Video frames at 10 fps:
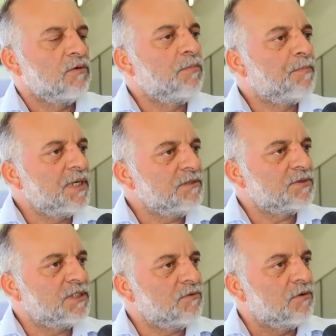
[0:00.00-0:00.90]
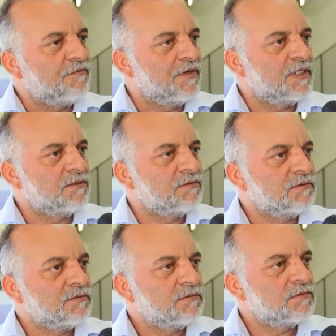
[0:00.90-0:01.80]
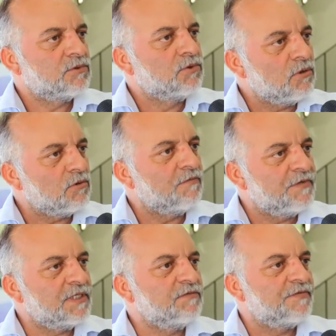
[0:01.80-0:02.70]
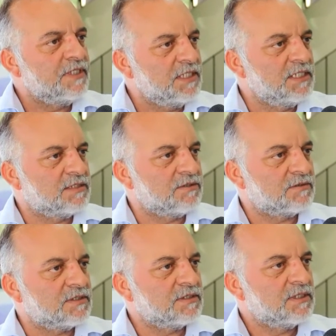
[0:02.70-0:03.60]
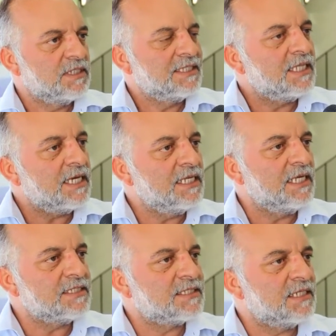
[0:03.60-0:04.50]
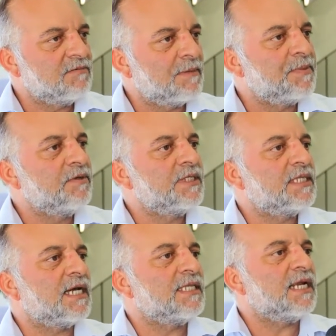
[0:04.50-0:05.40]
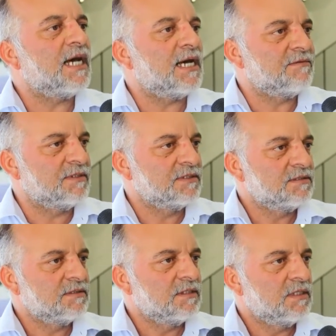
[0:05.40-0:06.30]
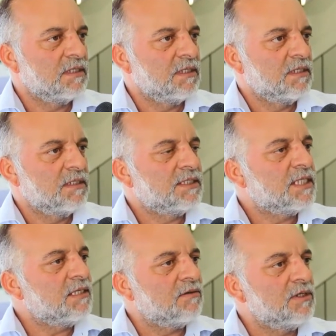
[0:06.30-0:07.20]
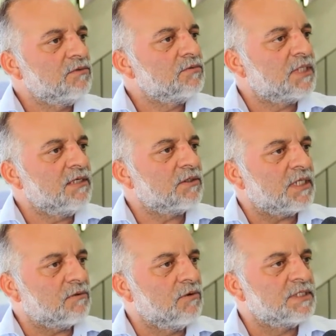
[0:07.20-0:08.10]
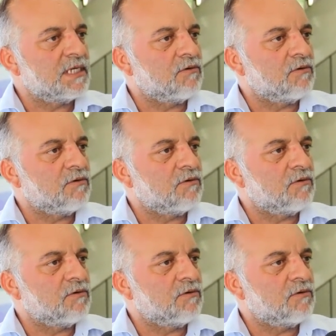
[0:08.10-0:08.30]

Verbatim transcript: O plano de governo do governo Vinícius, na eleição, a prioridade era a água. Então, eu não tenho outra coisa